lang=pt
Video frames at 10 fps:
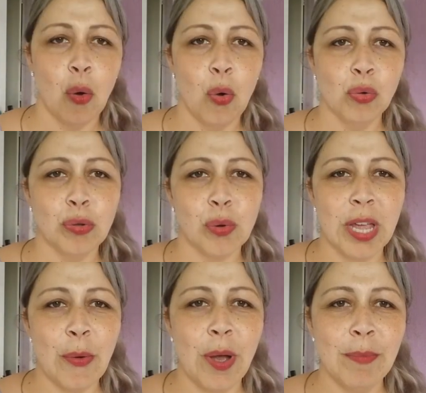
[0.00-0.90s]
Outro
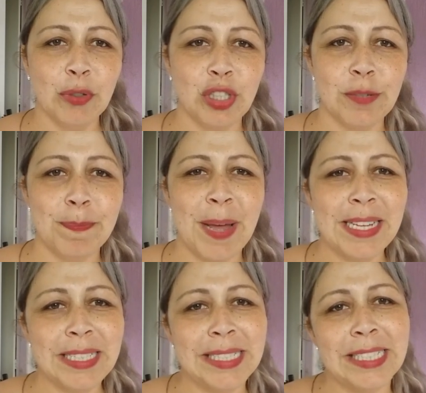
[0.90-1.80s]
que eu amo de
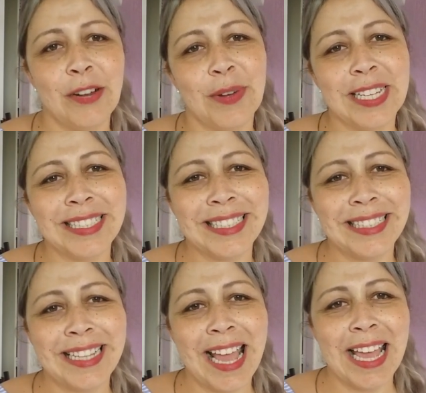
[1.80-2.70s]
paixão é esse
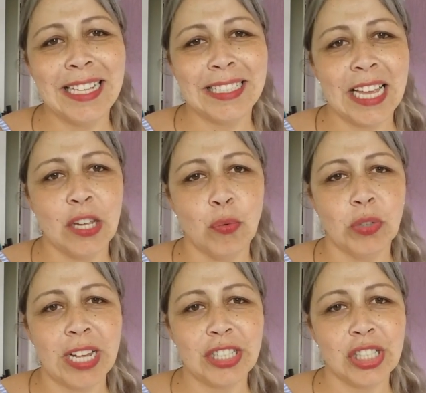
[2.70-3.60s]
10 em
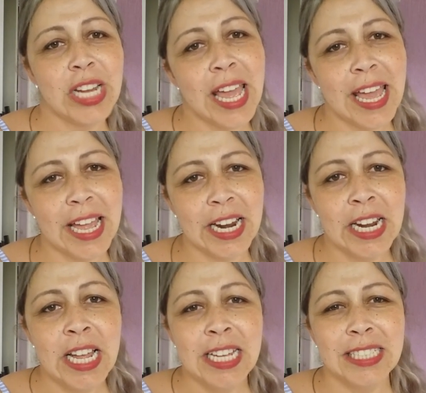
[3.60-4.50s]
1 da de
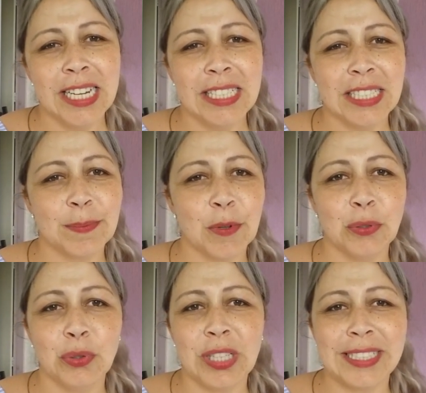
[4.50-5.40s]
ré. Gente, esse
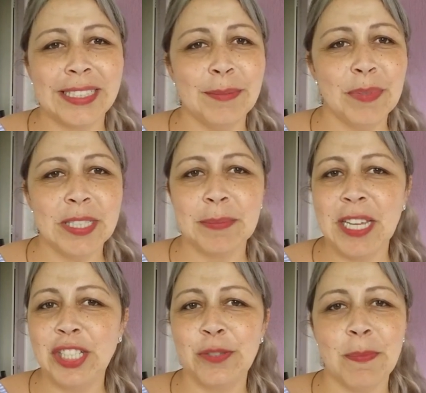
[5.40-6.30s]
produto é
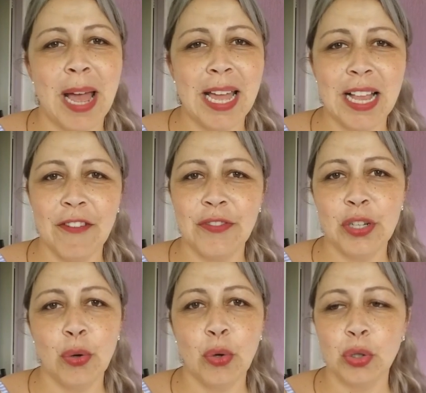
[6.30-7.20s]
simplesmente
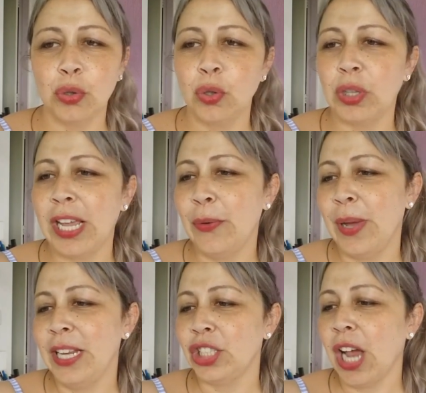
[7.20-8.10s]
maravilhoso. Eu
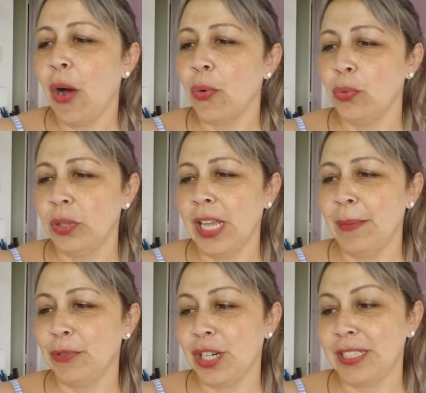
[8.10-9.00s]
tenho ele já há algum
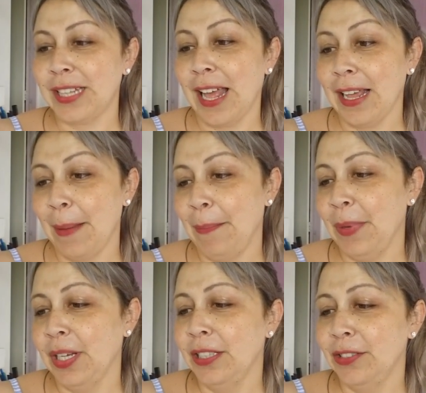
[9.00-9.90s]
tempo, já está
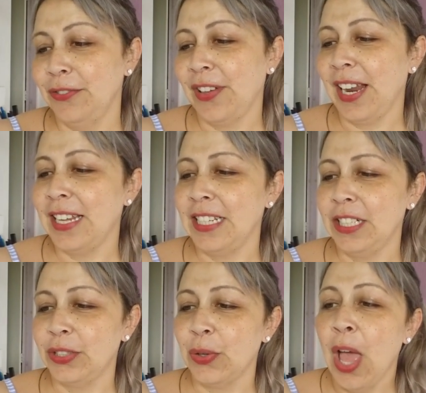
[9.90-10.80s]
acabando em falar
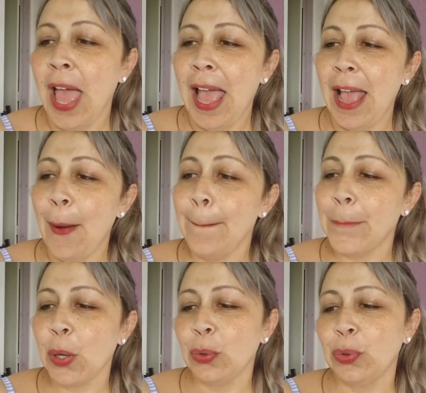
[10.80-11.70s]
nisso. É um
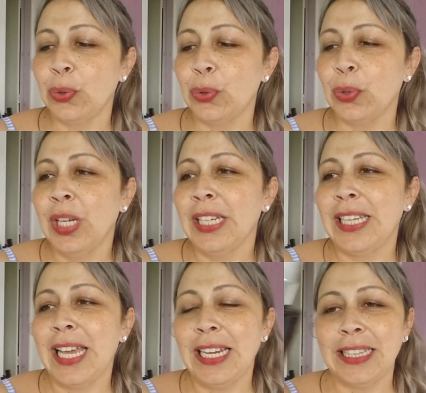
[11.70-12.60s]
produto
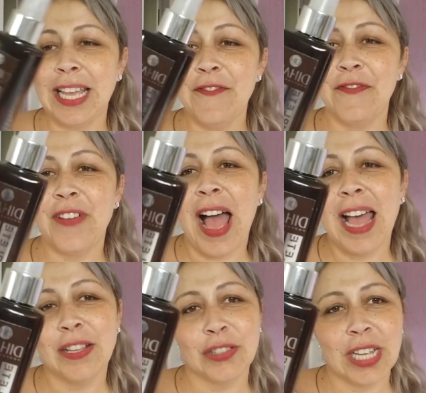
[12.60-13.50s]
que ele tem
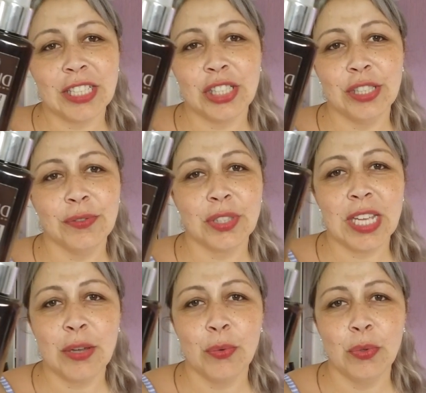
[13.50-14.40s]
vários
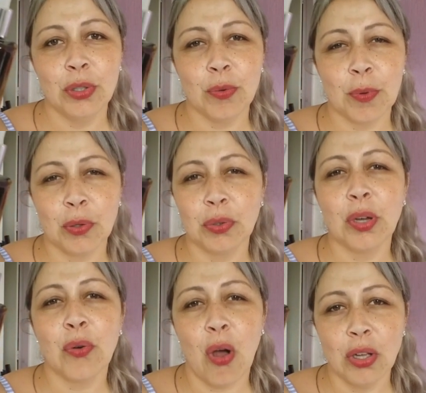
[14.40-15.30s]
ativos em um único
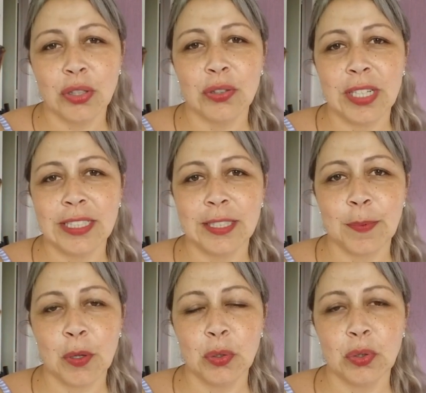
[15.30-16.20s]
produto. Eu gosto desses
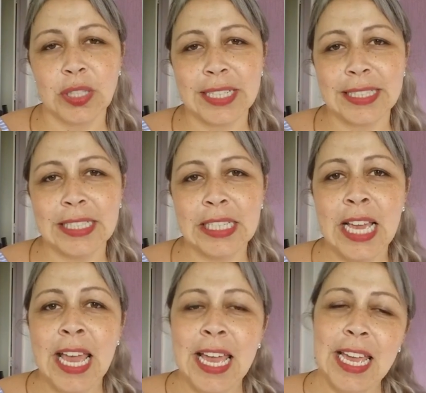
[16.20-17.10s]
produtos
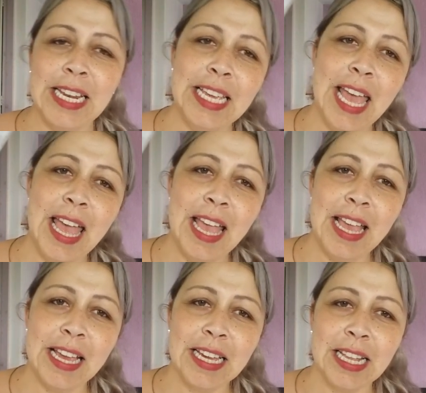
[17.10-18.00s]
assim. Ele
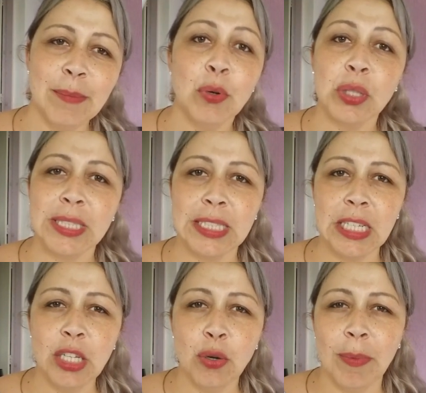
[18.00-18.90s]
é
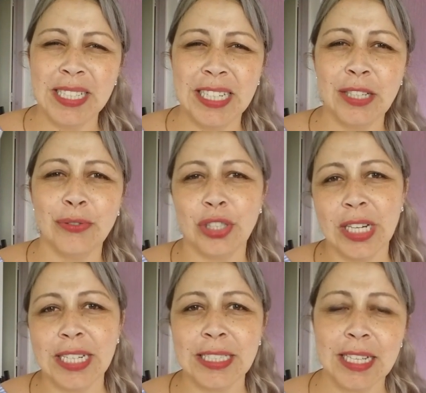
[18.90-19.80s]
cremosinho, mas ele não
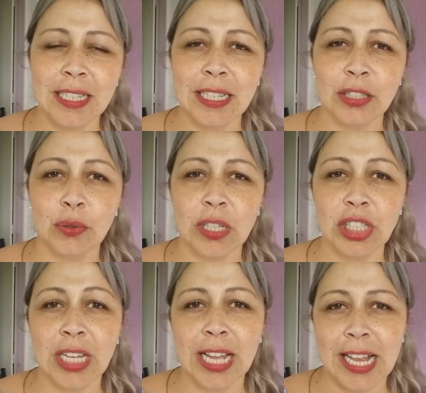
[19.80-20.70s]
chega sem textura
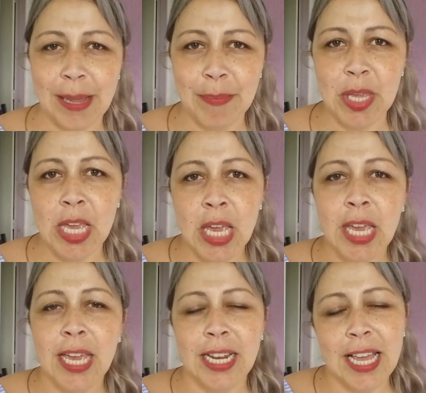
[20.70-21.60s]
de creme.
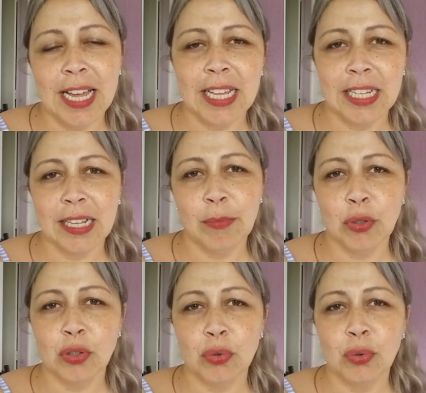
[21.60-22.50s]
Ele é aquele
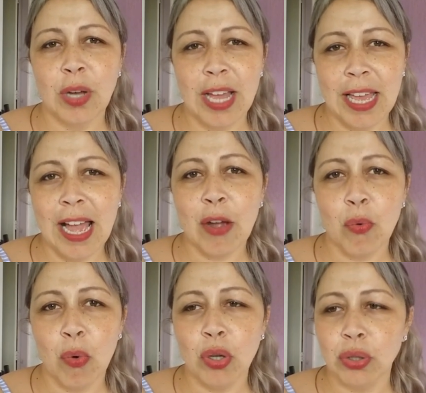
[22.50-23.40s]
cremoso é,
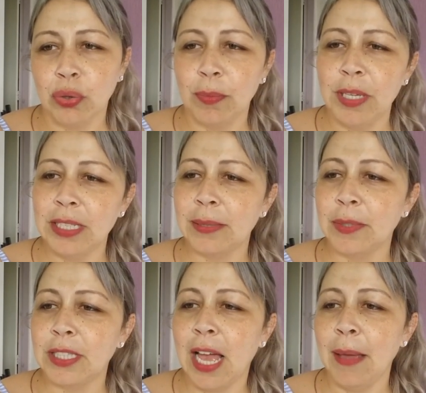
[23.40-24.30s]
aquoso
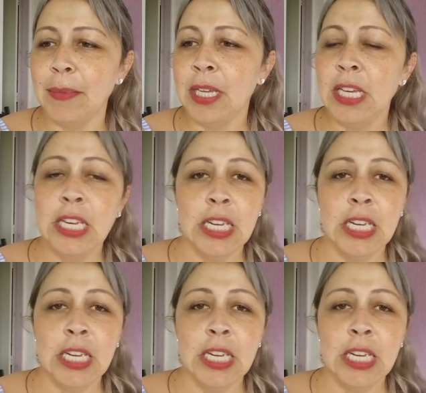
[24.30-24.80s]
mesmo, sabe?